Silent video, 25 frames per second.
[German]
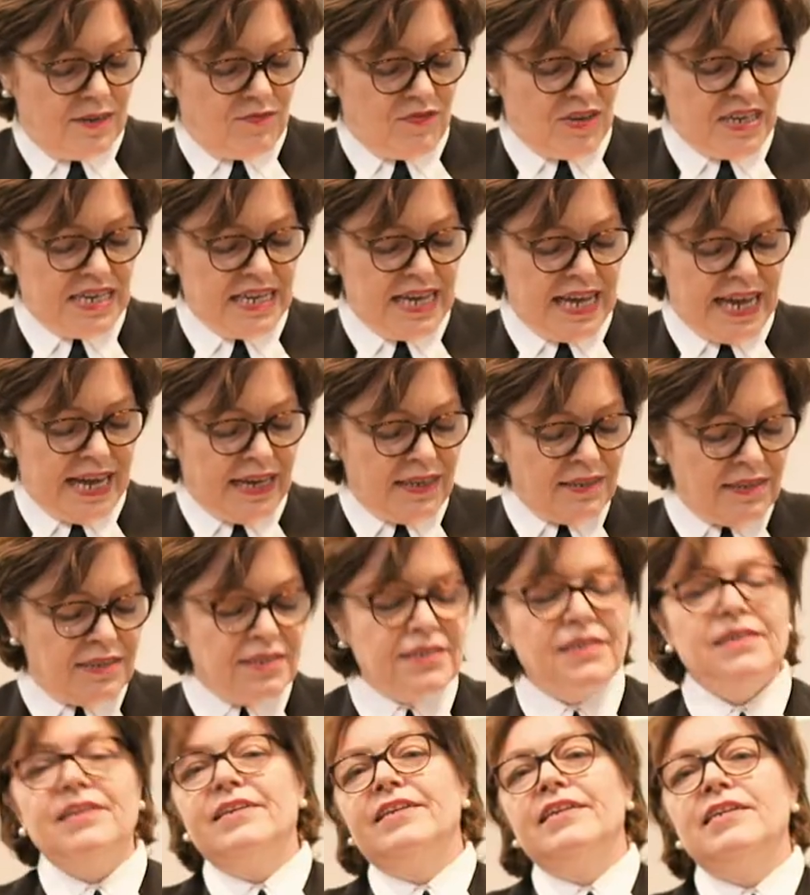wenn die
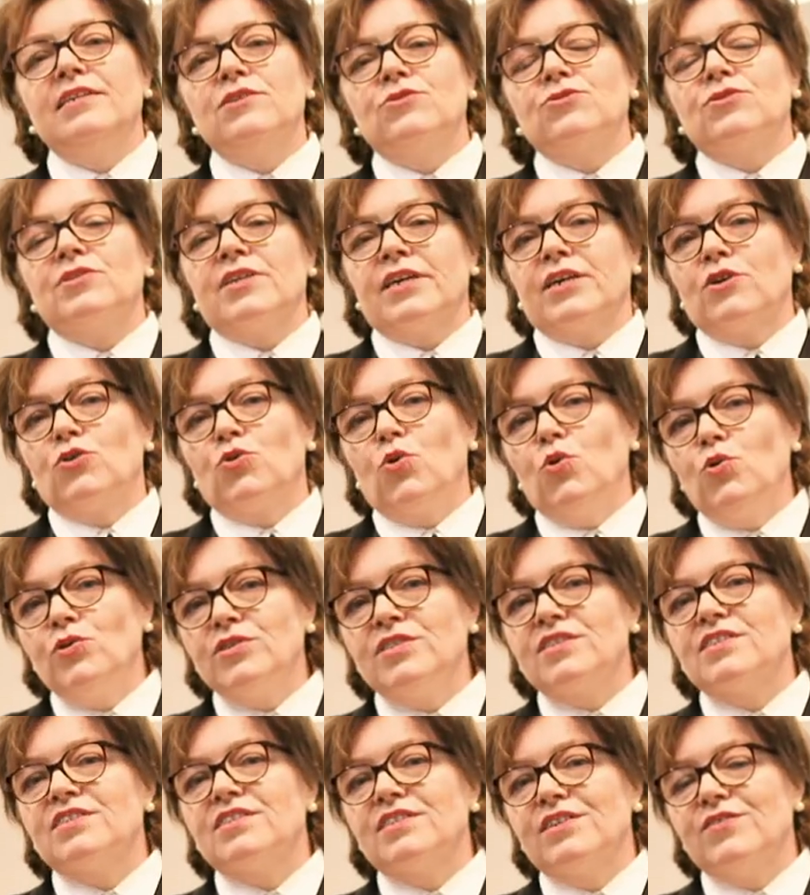Ernte gelingt und ein
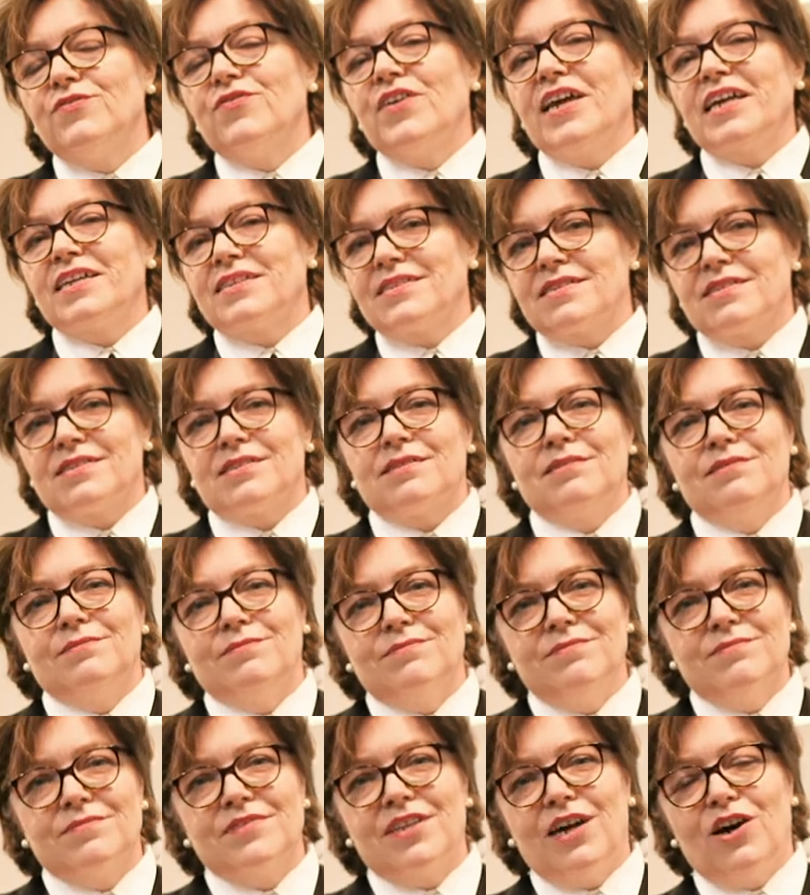großes Gewächs
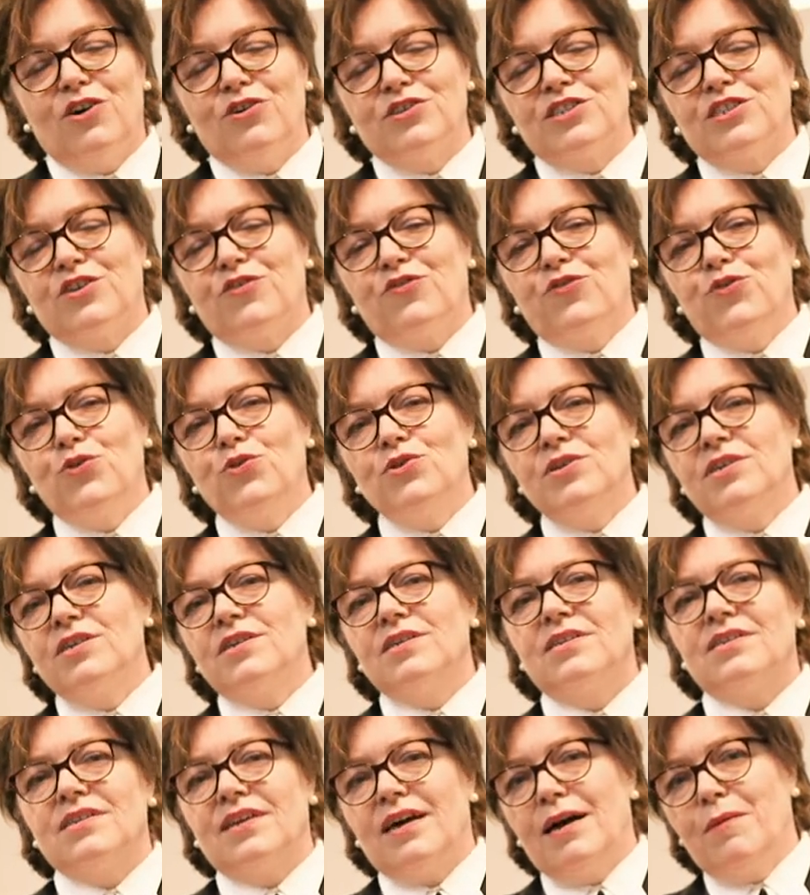daraus
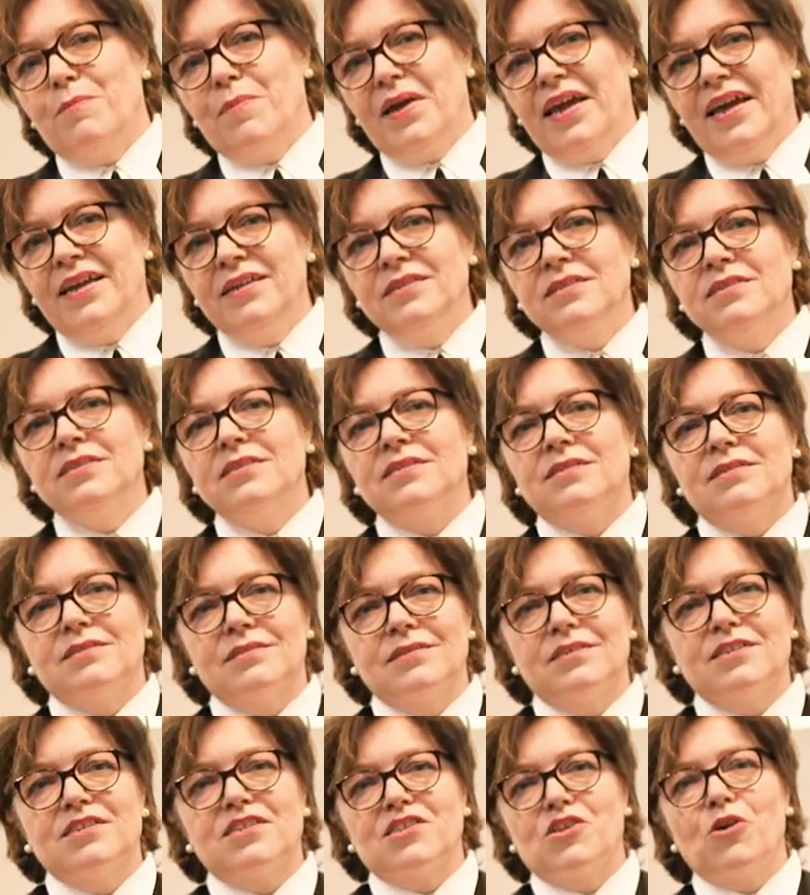hervorgeht am Ende
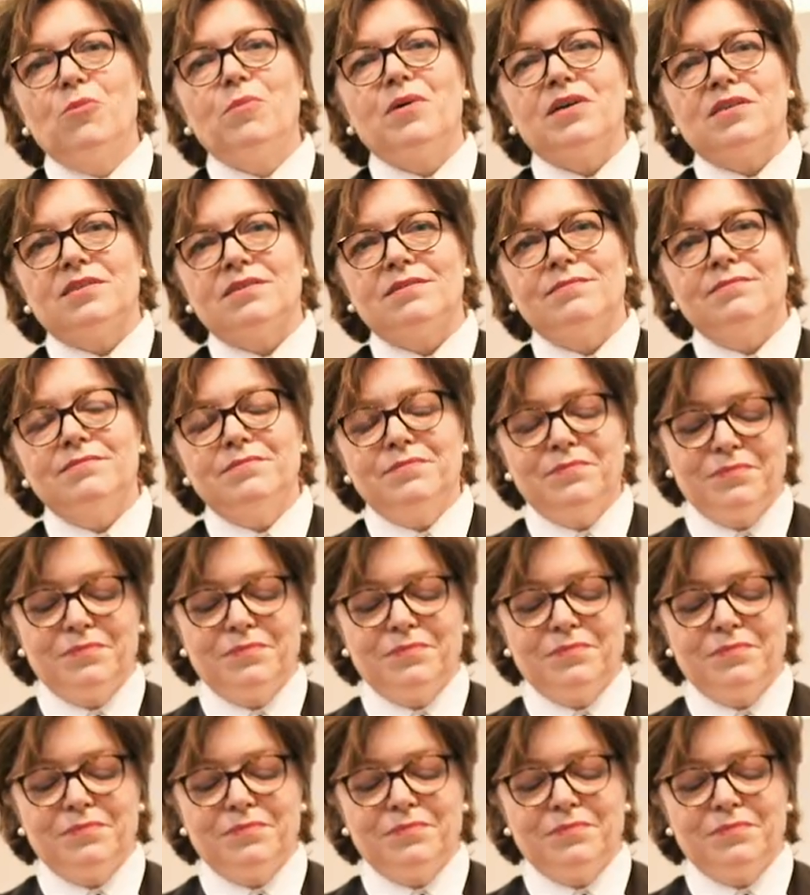des Sommers.